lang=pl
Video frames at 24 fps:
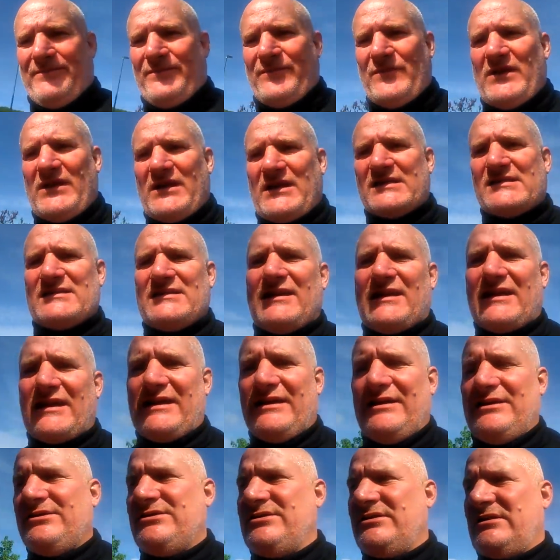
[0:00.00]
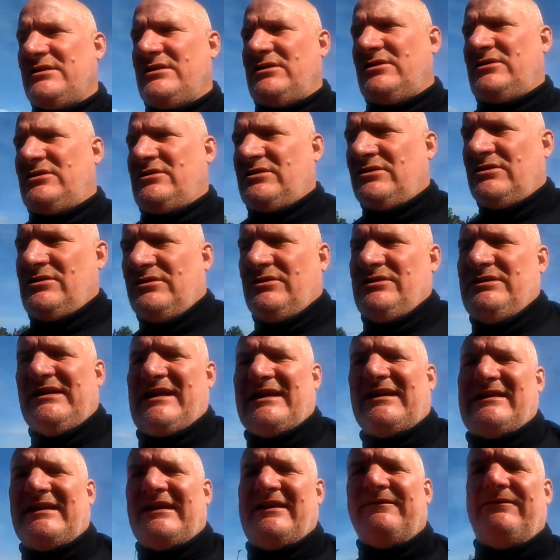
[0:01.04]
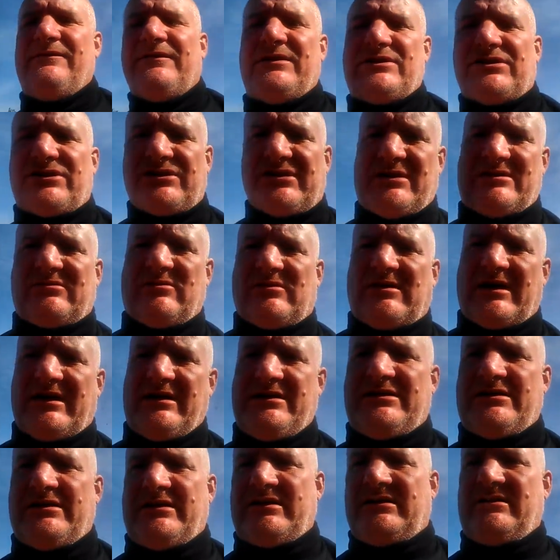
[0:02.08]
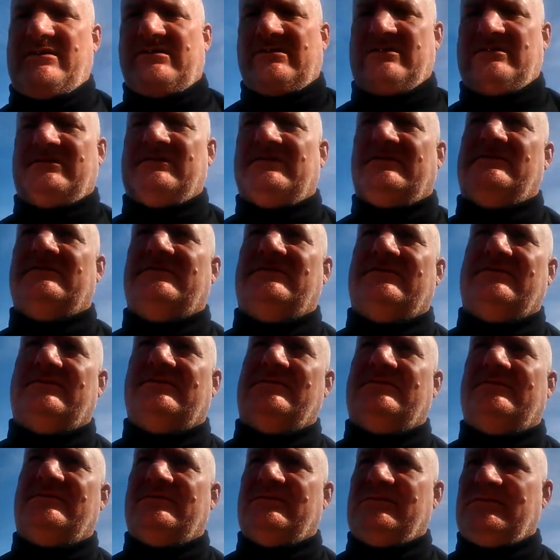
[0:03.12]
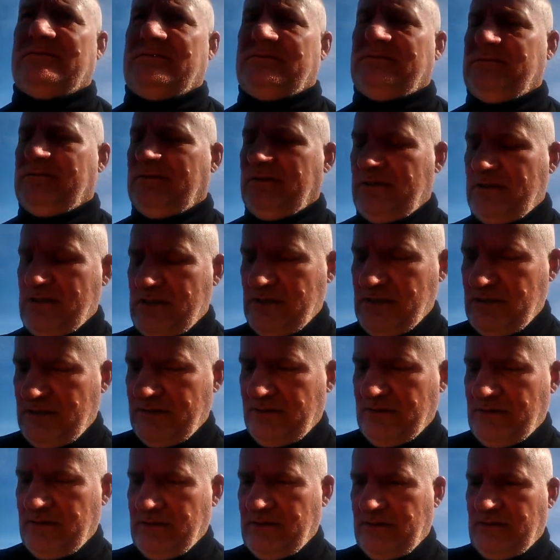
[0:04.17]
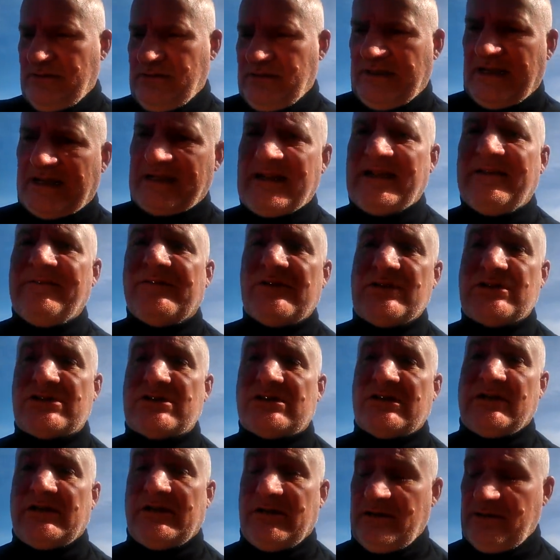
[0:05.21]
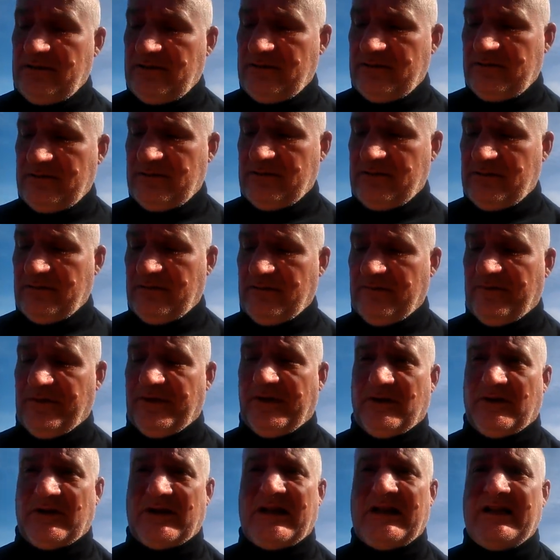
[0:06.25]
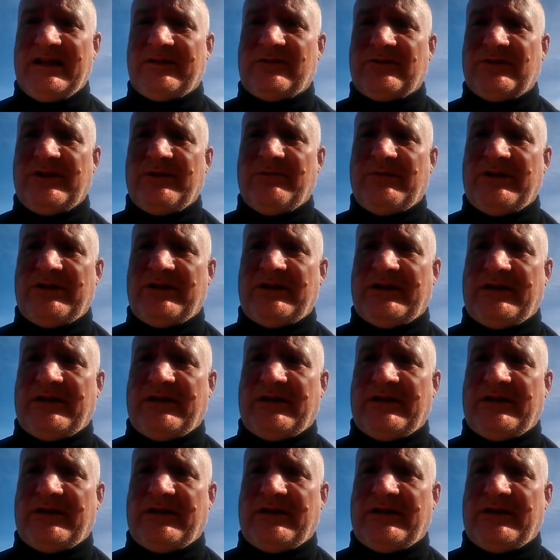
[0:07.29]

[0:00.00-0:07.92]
Teraz gra idzie o jak najwyższe, słuchajcie, yy, jak najwyższy wyrok, ale tu nie będę